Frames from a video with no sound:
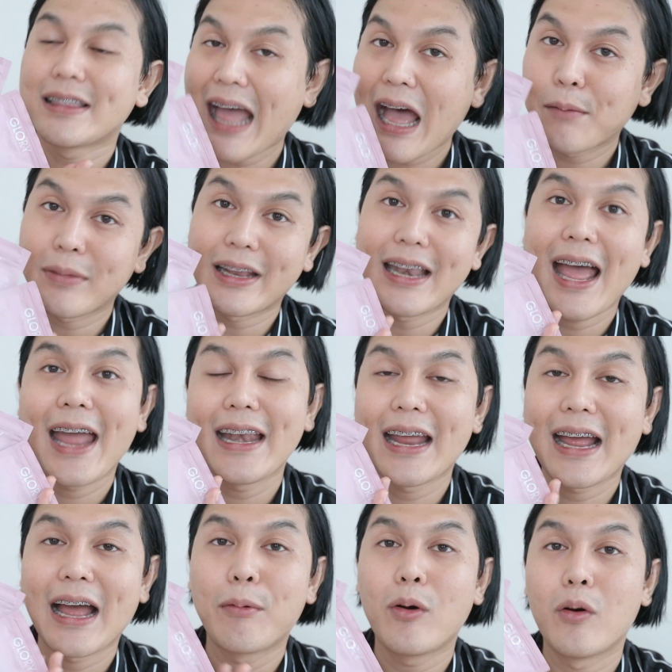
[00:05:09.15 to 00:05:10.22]
ตามกันได้
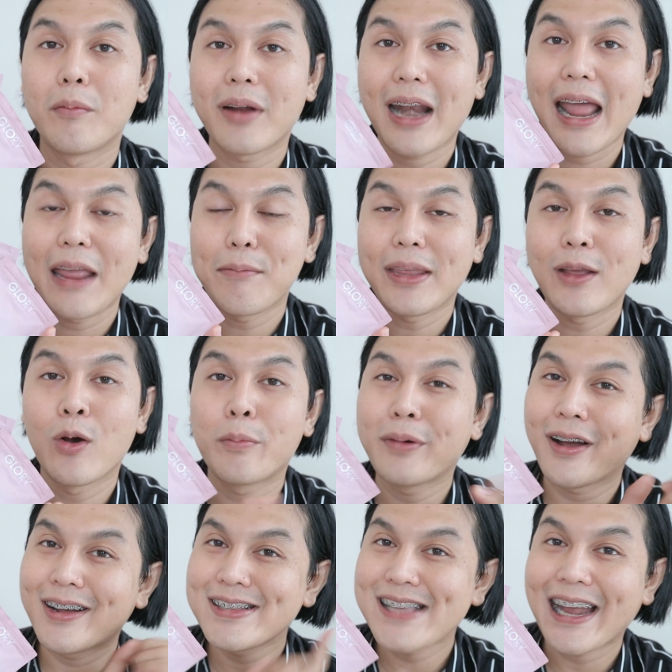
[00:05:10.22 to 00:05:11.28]
นะคะผมใครมีงบ
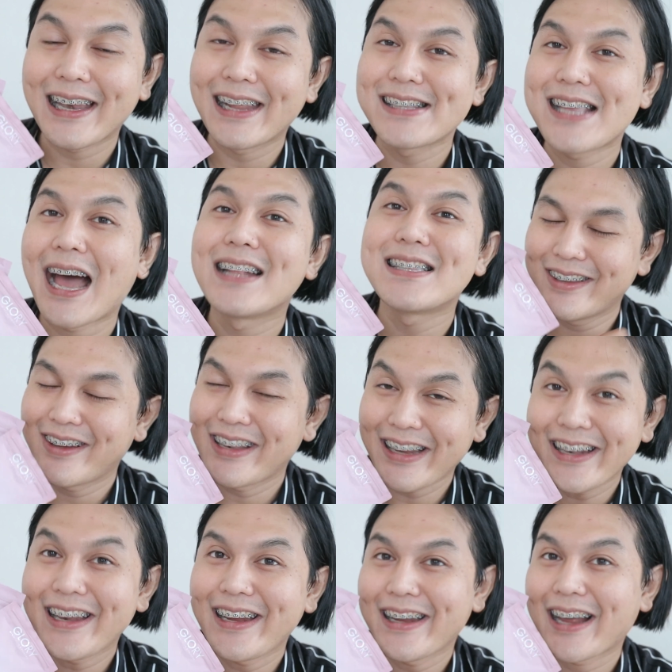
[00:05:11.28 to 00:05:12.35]
ก็จัดเลยจ้ะตัว
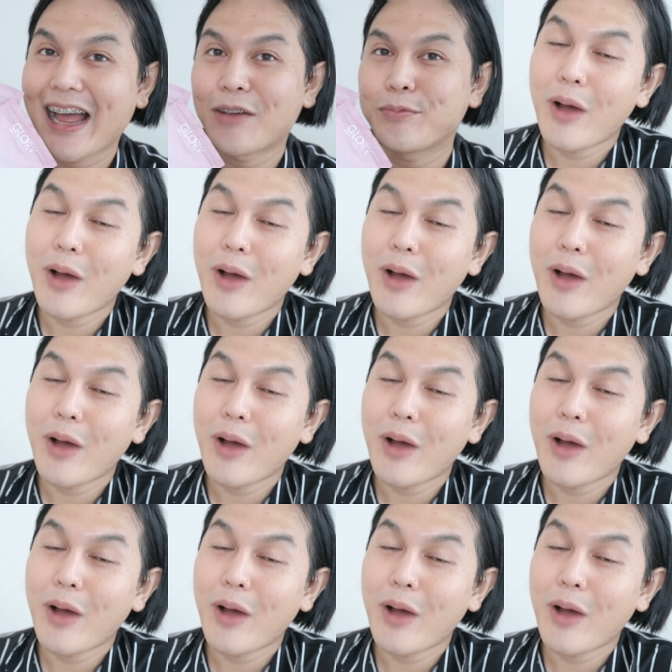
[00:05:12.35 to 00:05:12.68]
นี้ดีค